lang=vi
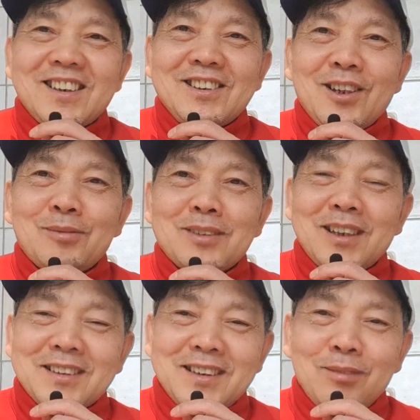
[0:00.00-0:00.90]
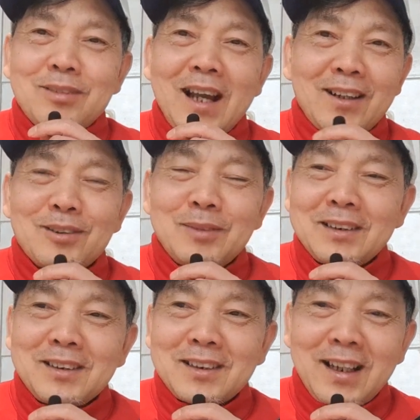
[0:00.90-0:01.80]
sử dụng những cái công năng của
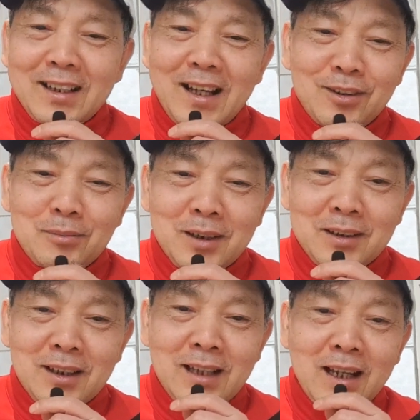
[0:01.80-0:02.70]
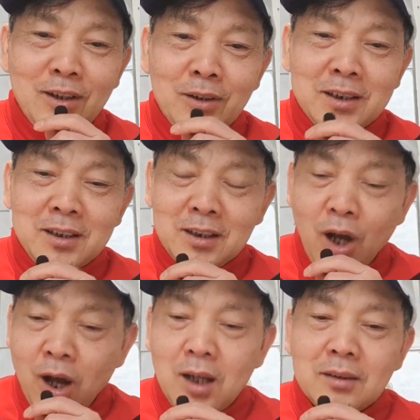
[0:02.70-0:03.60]
mình những cái khả năng của mình để thay đổi cái việc
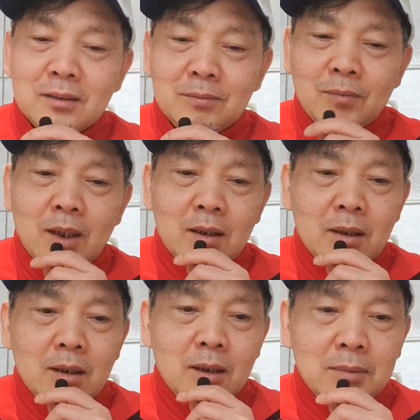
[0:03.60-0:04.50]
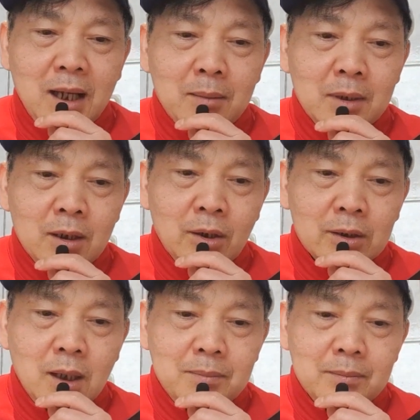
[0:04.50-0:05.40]
đó hôm nay mình nói
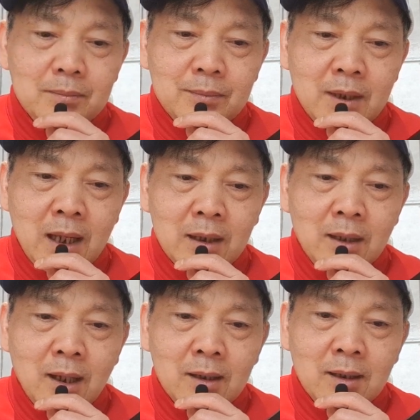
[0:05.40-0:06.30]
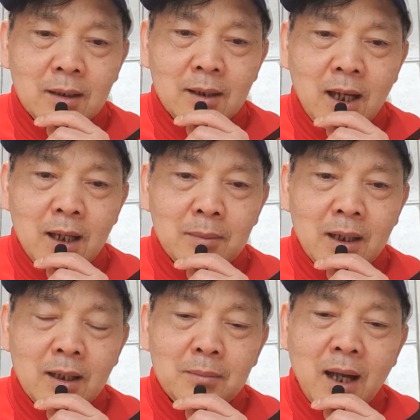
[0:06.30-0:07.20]
tiếp là về vấn đề
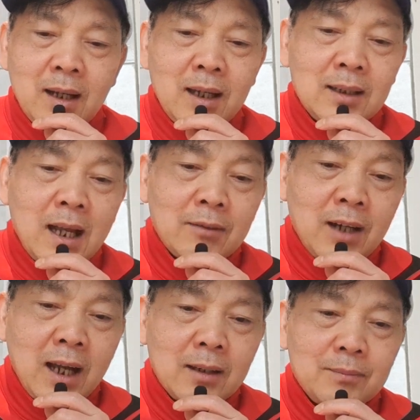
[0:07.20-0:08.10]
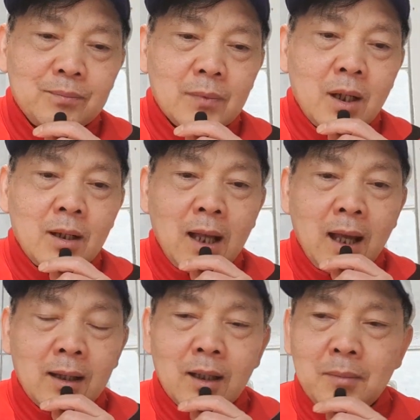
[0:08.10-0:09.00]
mà các bạn hay than vãn đó
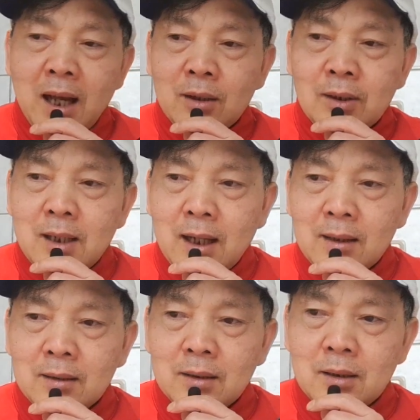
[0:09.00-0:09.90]
là các bạn nói rằng